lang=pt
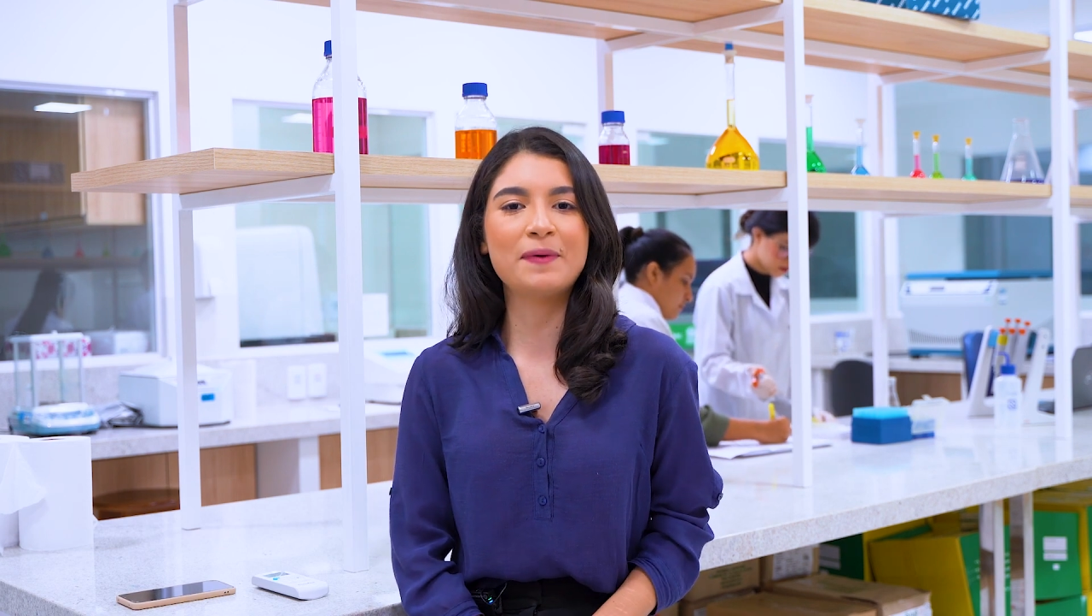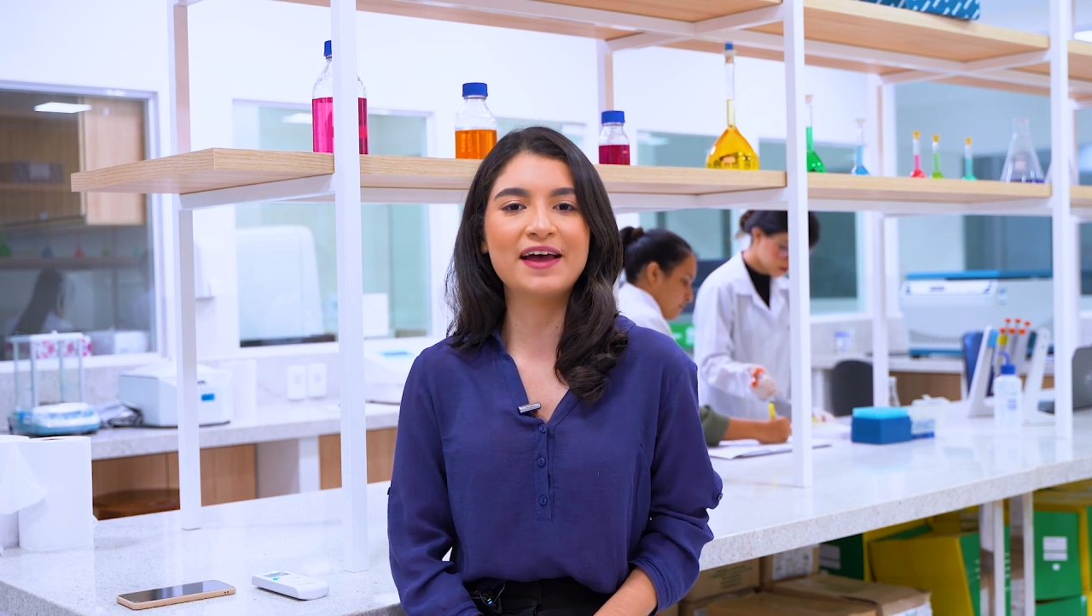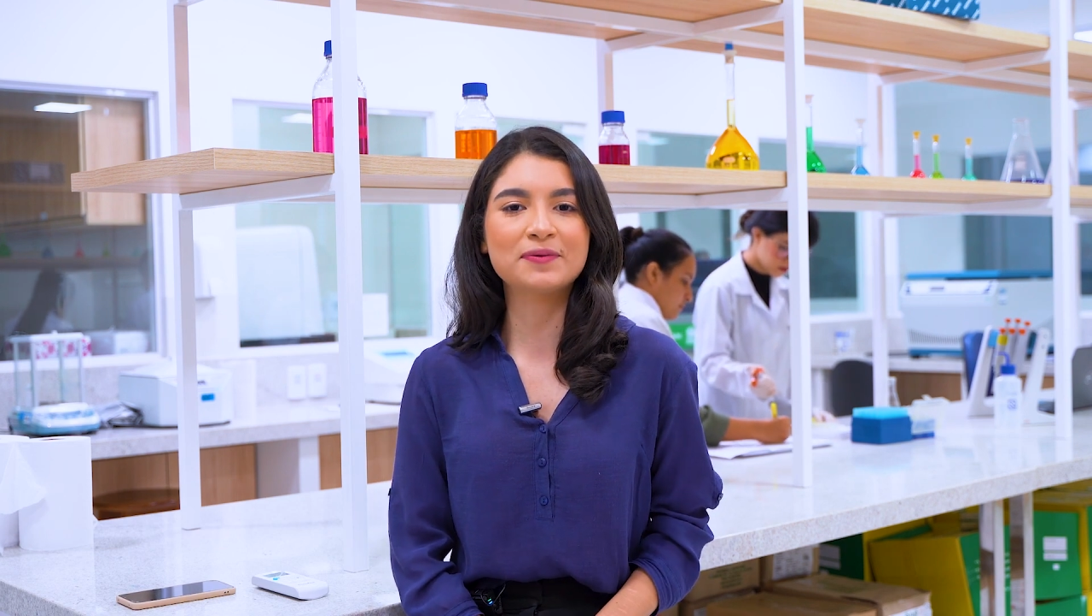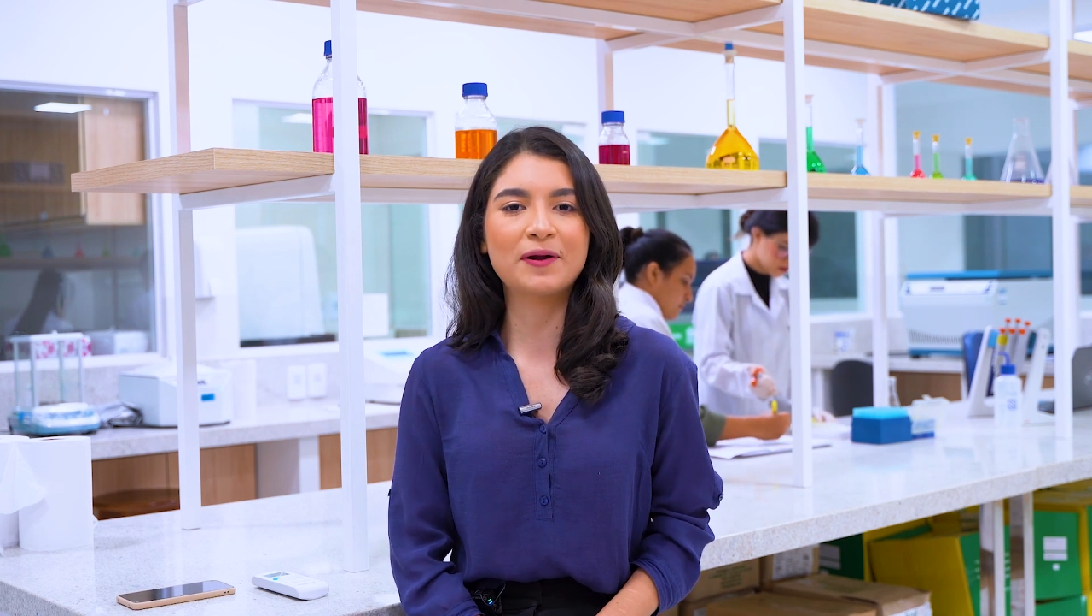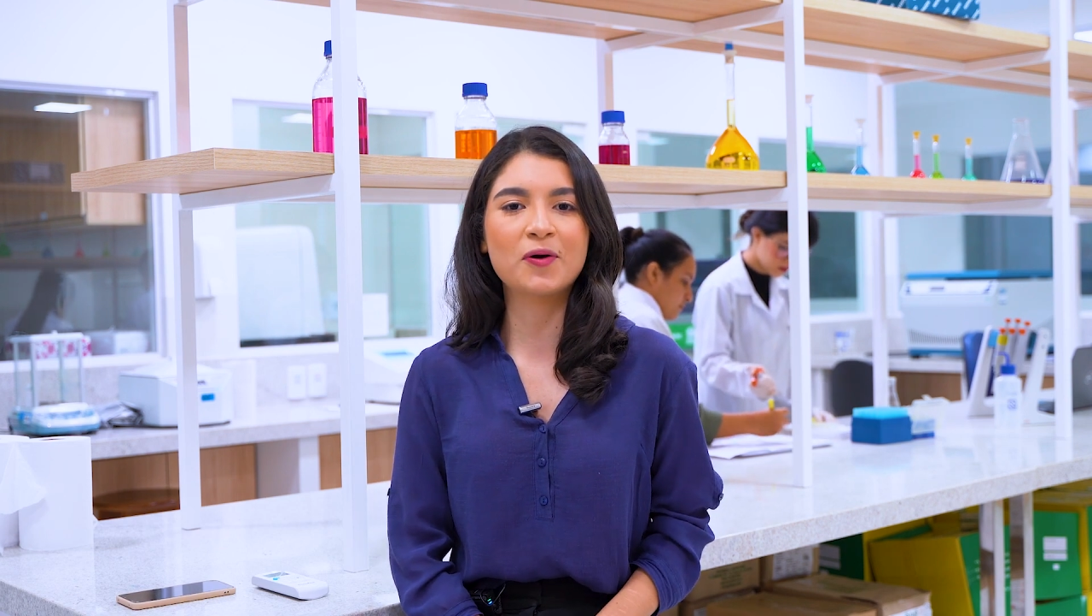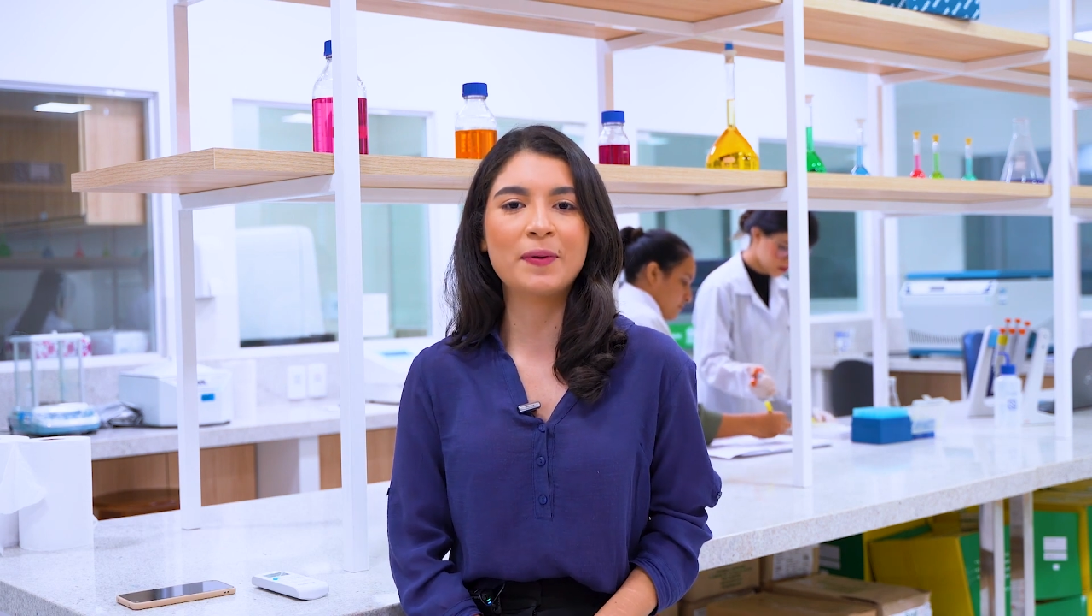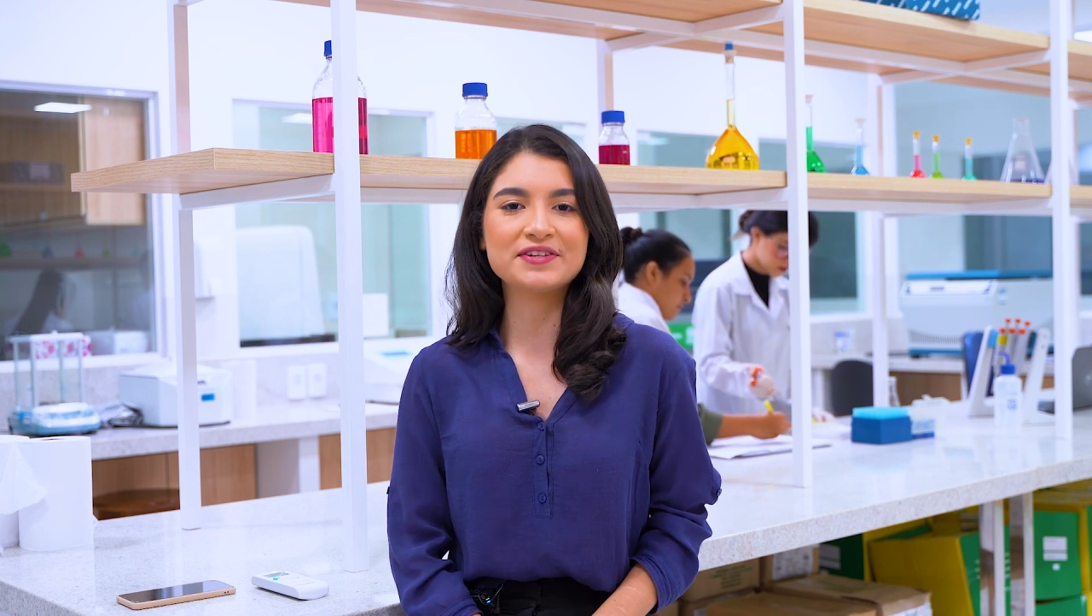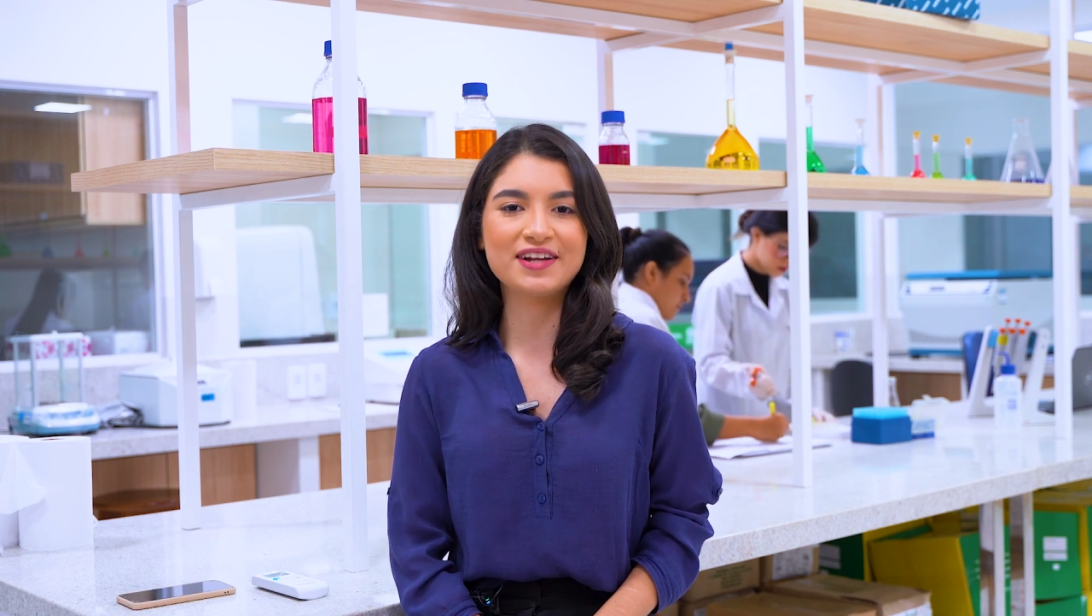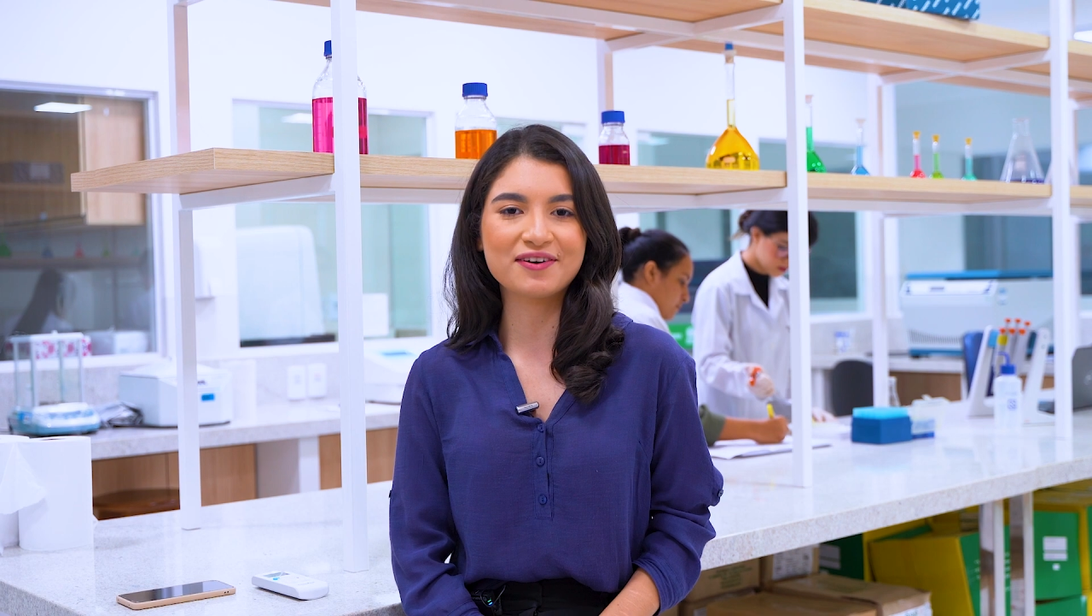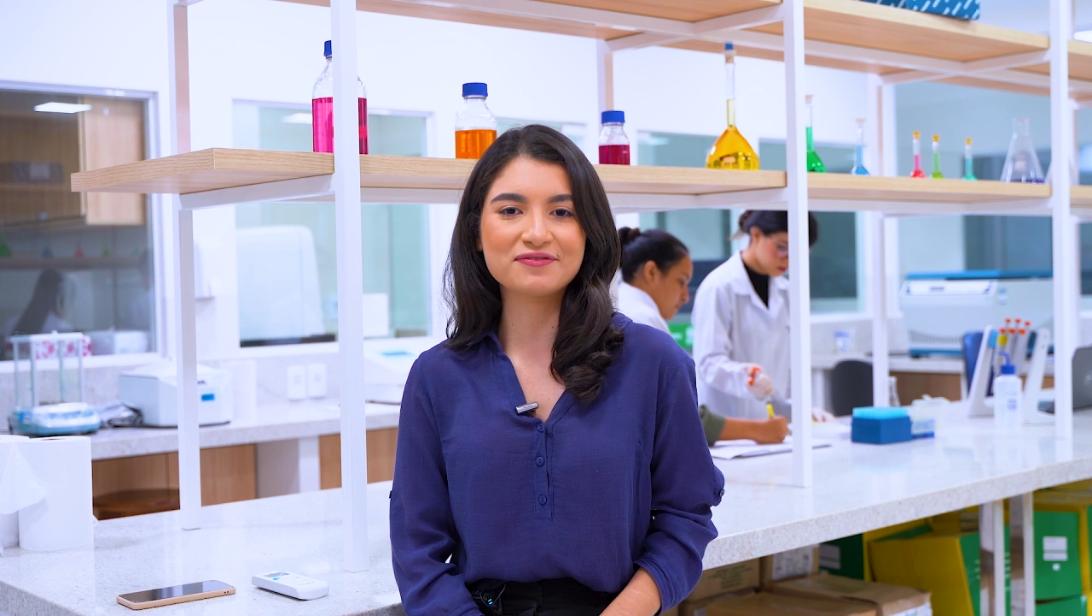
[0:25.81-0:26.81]
perto para
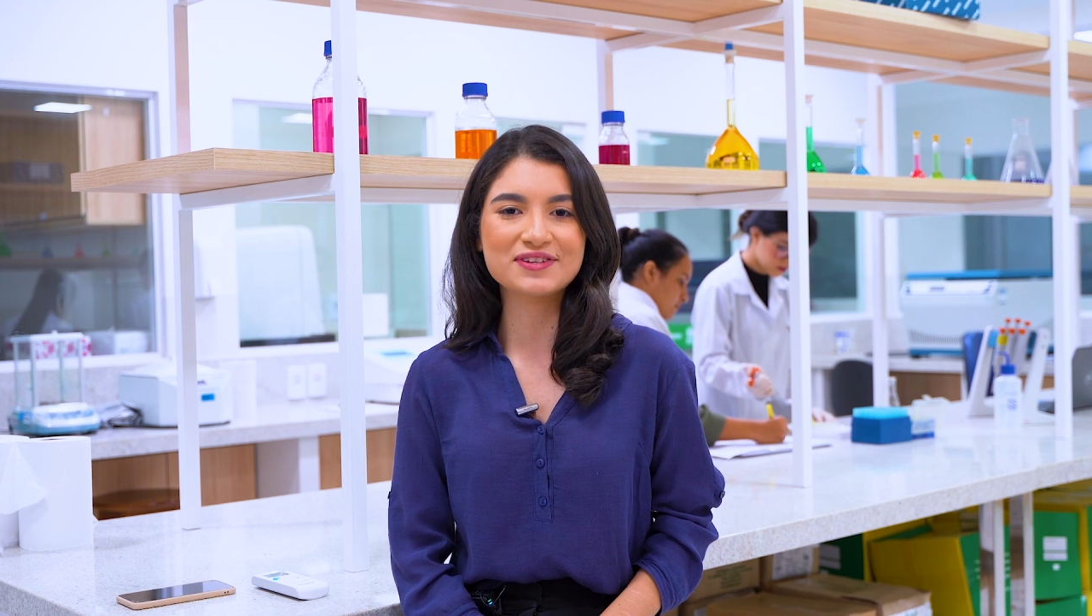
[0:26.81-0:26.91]
compartilhar com